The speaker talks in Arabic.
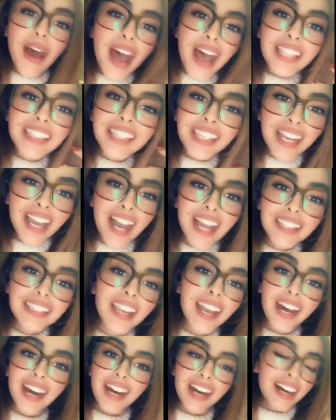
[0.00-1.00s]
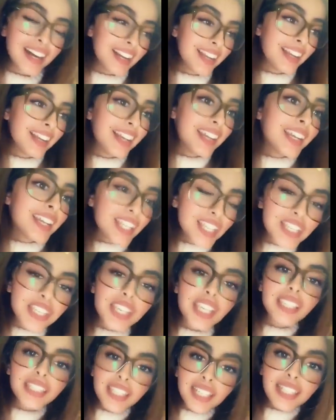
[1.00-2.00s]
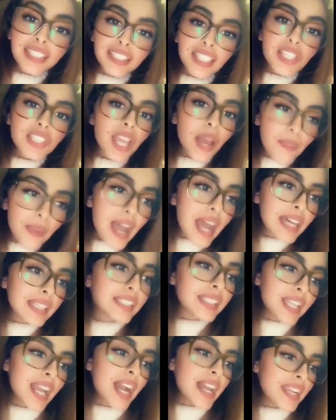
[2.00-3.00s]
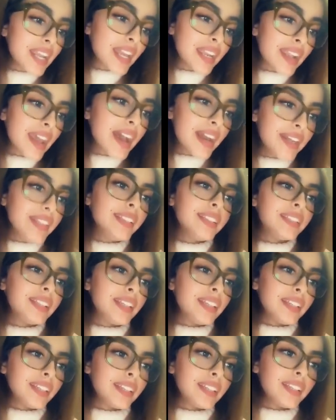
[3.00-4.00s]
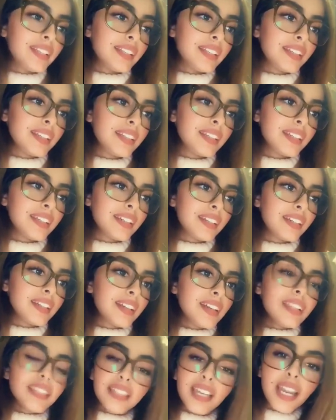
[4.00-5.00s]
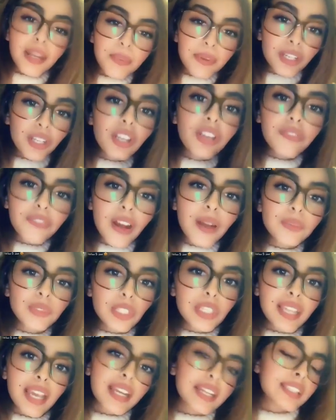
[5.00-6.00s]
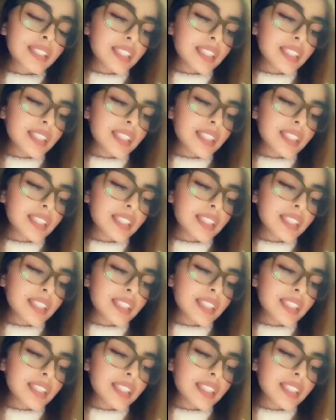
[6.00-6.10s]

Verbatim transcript: ما ادري عنها جد عندي اشياء ما ادري عنها انها عندي يا رب انكم فهمتوا اللي